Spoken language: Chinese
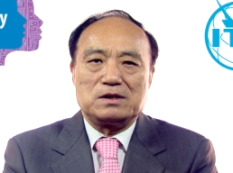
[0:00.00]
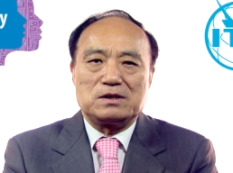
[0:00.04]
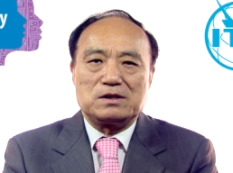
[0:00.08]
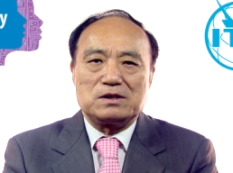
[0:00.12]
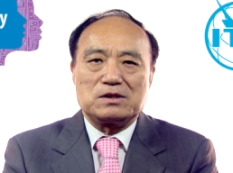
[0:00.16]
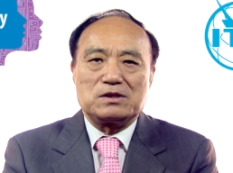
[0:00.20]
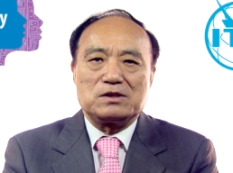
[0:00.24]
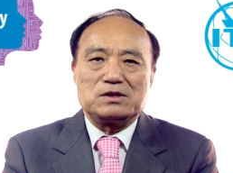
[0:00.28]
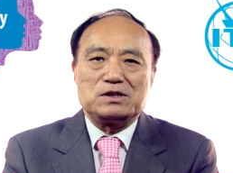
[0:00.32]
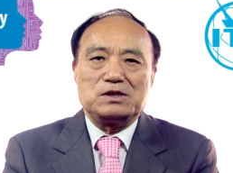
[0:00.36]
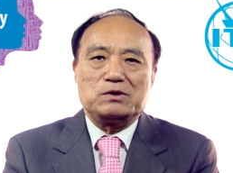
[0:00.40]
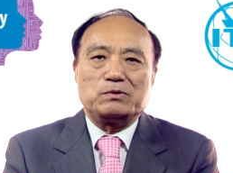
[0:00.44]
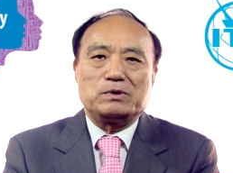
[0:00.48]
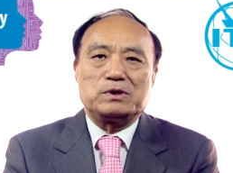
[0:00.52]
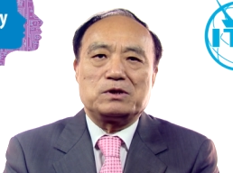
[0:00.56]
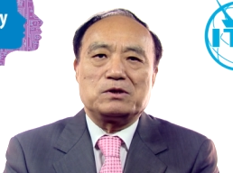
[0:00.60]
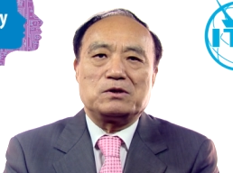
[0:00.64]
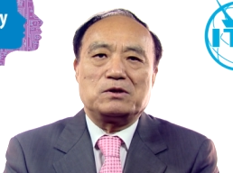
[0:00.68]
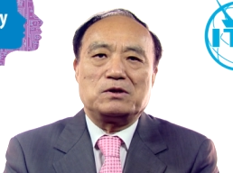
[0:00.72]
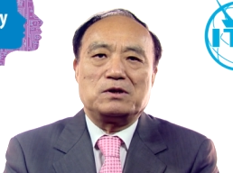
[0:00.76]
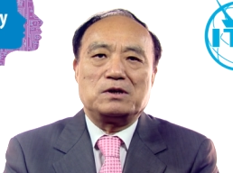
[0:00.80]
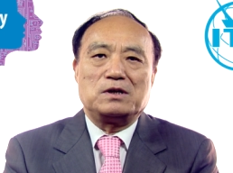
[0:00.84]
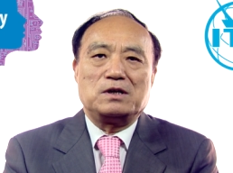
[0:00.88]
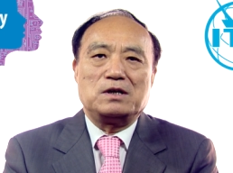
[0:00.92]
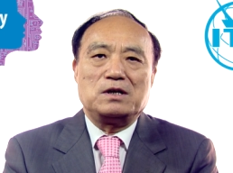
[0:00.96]
这就意味
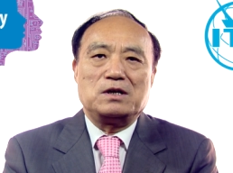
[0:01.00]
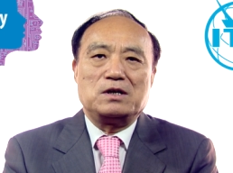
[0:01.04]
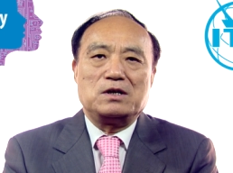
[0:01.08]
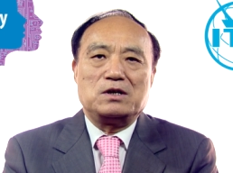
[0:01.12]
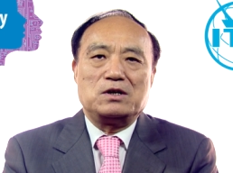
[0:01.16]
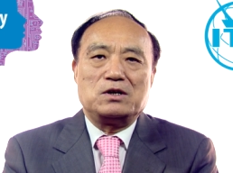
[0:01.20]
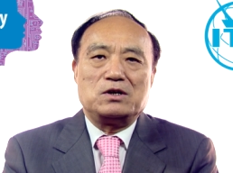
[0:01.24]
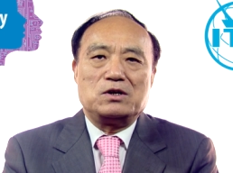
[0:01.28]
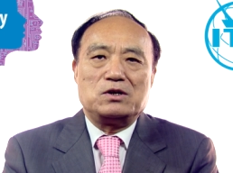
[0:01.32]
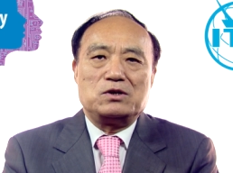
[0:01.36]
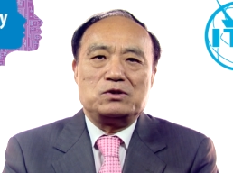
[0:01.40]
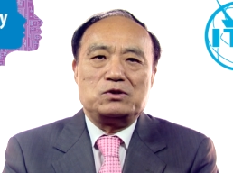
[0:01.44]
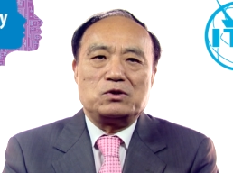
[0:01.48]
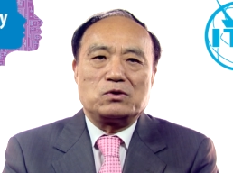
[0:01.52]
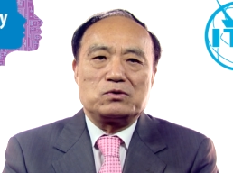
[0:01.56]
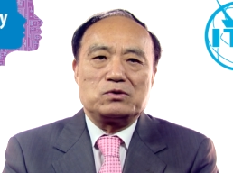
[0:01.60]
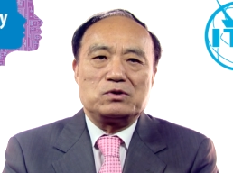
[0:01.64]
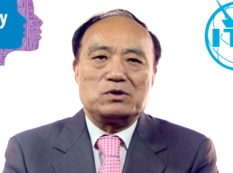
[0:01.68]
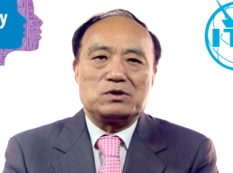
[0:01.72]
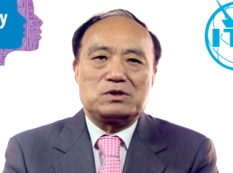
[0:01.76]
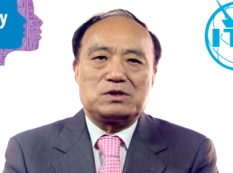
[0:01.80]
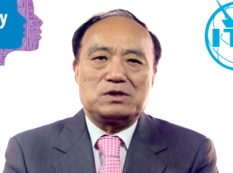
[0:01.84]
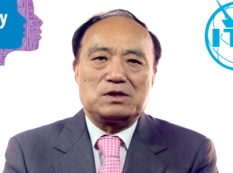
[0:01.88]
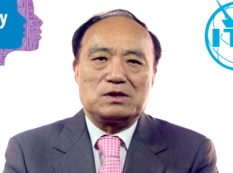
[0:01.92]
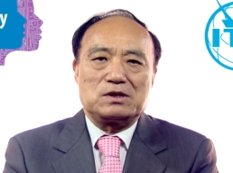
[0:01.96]
着，拥
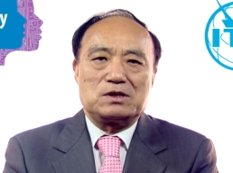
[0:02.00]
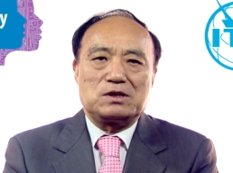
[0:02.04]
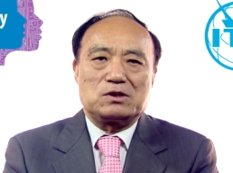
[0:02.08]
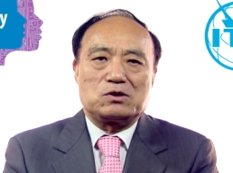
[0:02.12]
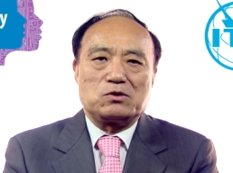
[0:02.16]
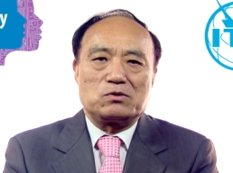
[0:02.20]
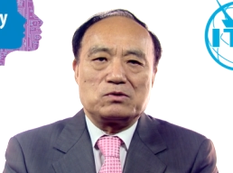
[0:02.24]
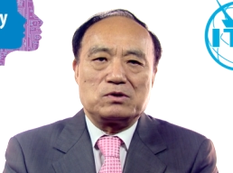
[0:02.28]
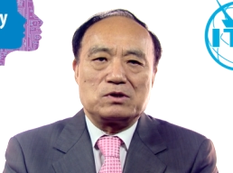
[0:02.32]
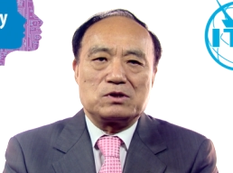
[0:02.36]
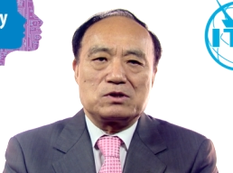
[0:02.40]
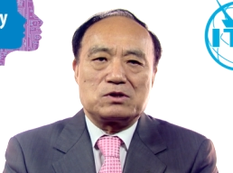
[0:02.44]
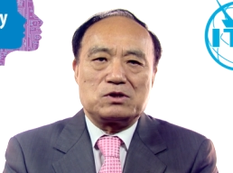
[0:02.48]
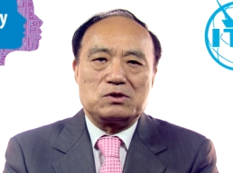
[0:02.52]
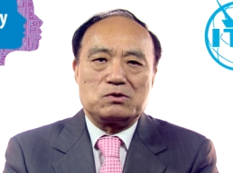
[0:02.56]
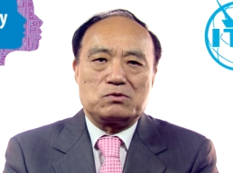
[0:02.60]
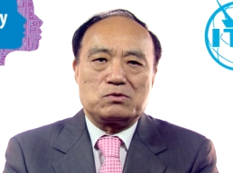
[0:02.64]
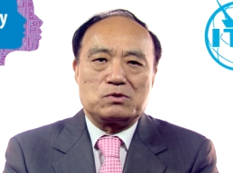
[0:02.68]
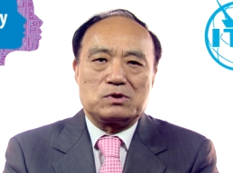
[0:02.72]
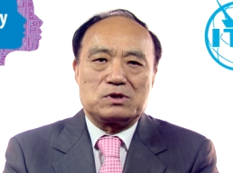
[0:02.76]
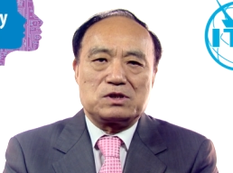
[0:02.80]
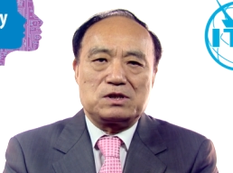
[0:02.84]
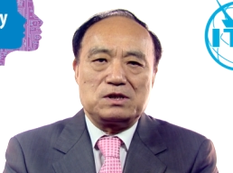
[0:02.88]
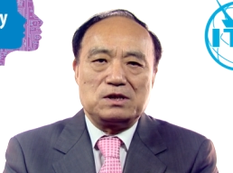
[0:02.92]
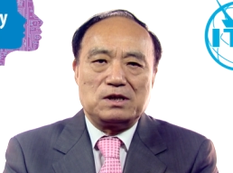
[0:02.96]
有信息通信技
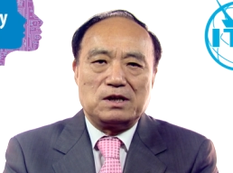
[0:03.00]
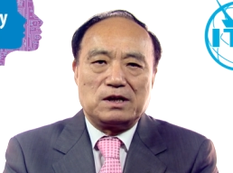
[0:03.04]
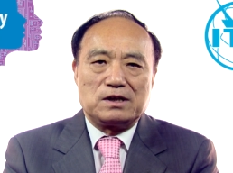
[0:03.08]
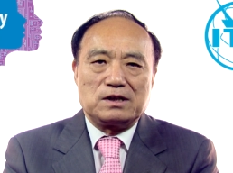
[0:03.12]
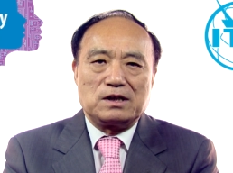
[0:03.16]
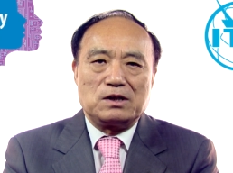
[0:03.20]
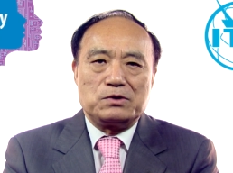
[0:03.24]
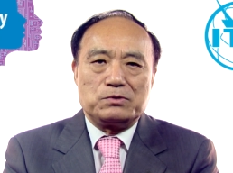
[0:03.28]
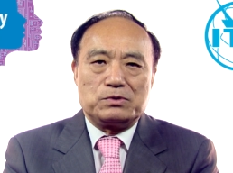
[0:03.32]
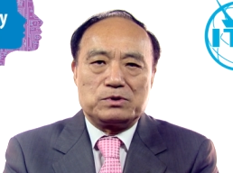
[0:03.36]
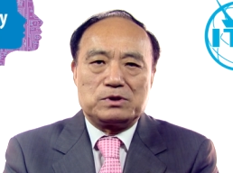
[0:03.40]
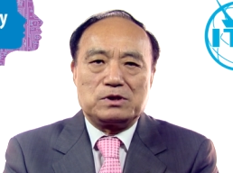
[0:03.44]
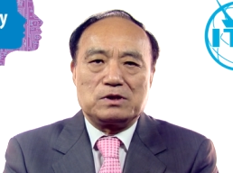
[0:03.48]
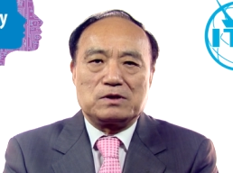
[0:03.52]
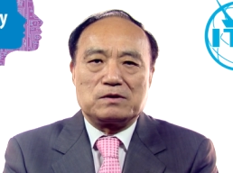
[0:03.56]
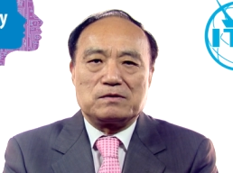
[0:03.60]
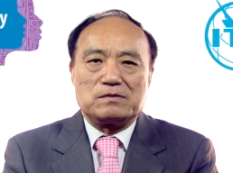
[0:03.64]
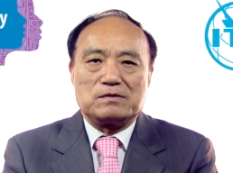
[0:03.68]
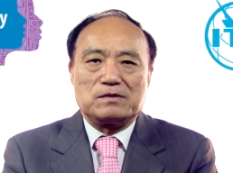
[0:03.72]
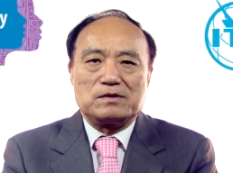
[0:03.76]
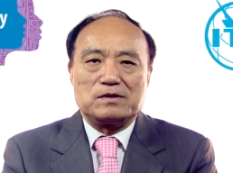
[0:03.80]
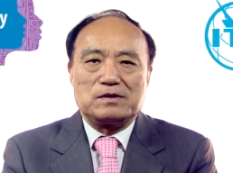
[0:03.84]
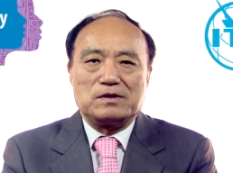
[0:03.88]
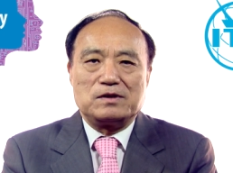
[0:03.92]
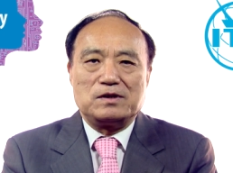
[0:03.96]
术技能的女性，
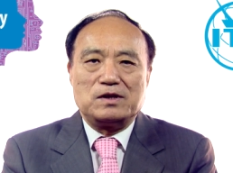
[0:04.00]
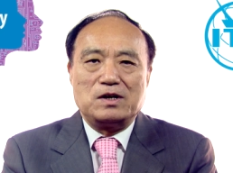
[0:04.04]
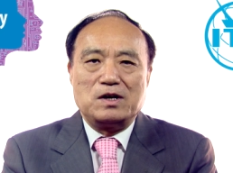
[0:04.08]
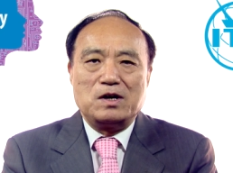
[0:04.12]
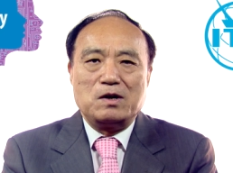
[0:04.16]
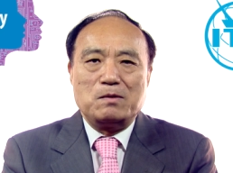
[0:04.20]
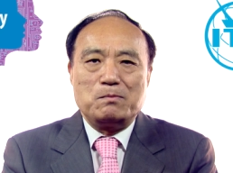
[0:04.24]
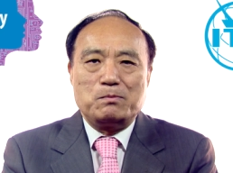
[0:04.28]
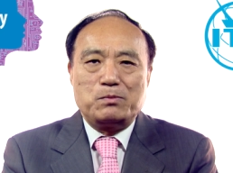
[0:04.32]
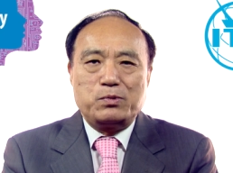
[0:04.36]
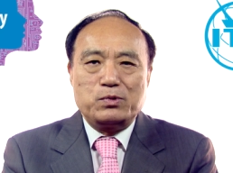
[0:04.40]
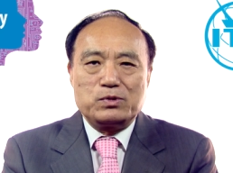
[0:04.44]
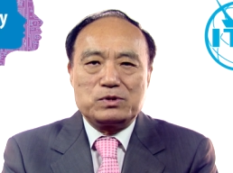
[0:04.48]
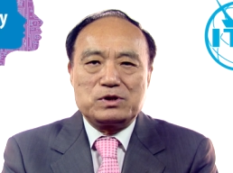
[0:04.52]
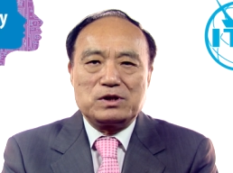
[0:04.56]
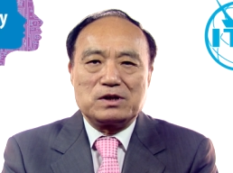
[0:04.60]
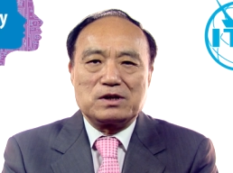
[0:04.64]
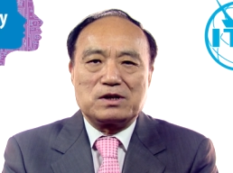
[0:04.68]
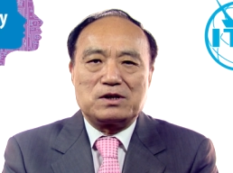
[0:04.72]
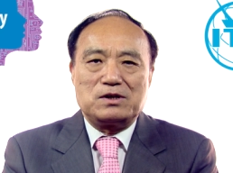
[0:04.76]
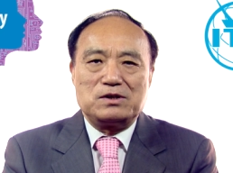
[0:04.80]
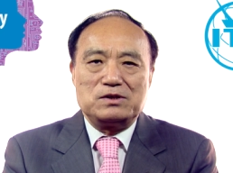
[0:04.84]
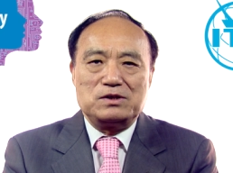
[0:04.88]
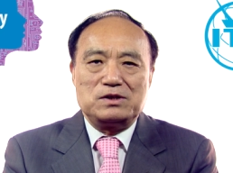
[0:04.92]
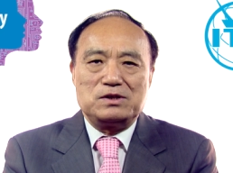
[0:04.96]
不仅
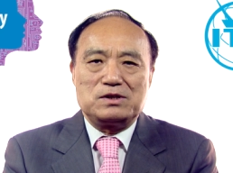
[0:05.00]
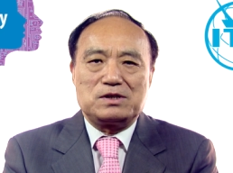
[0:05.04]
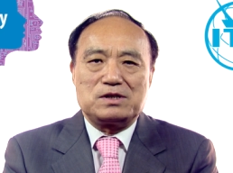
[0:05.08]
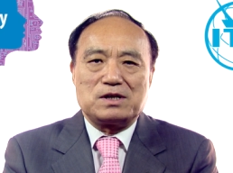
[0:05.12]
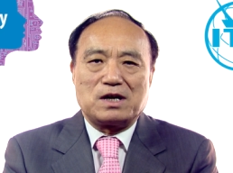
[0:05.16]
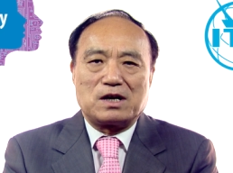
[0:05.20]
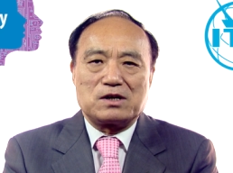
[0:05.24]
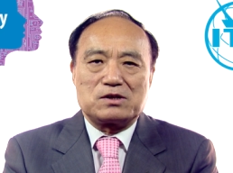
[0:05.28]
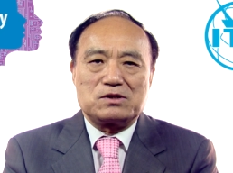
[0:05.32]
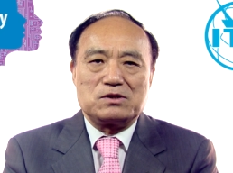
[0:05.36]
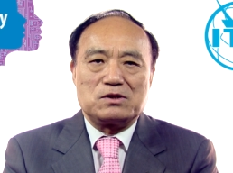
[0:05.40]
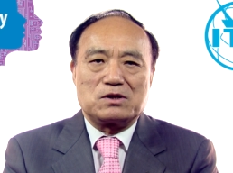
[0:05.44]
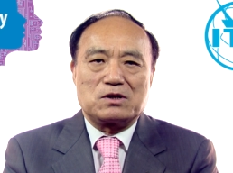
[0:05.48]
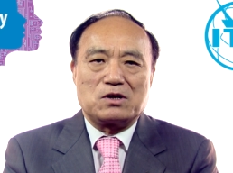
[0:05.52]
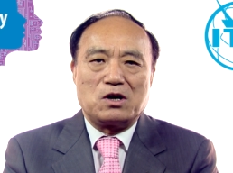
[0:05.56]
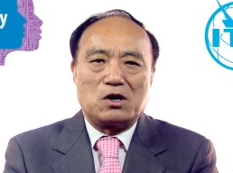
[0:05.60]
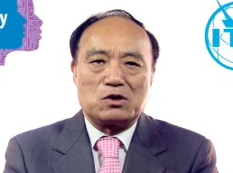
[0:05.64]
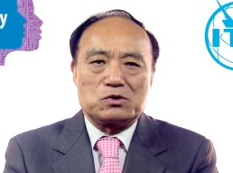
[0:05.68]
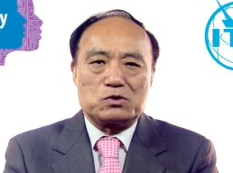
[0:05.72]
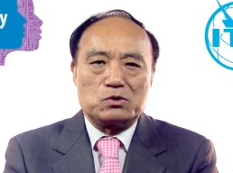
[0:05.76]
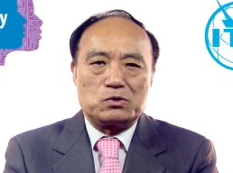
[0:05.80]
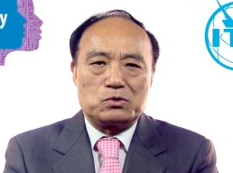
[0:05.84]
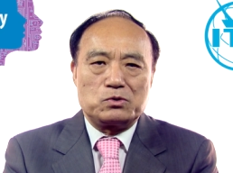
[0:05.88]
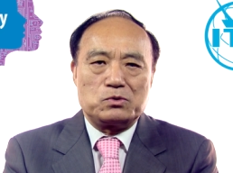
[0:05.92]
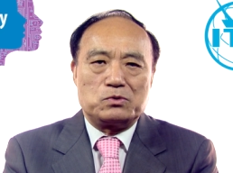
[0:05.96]
可以享受高
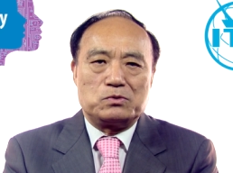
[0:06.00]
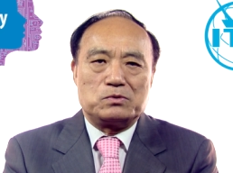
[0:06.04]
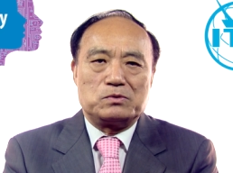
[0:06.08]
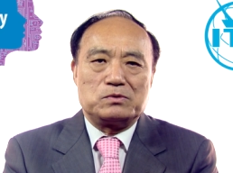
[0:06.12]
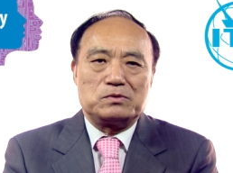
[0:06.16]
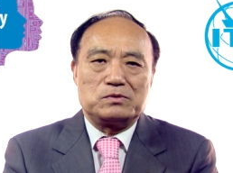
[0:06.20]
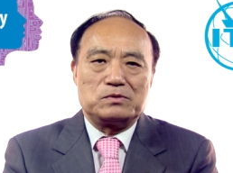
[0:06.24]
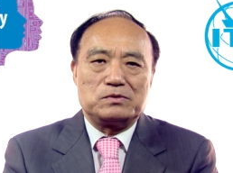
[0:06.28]
收入，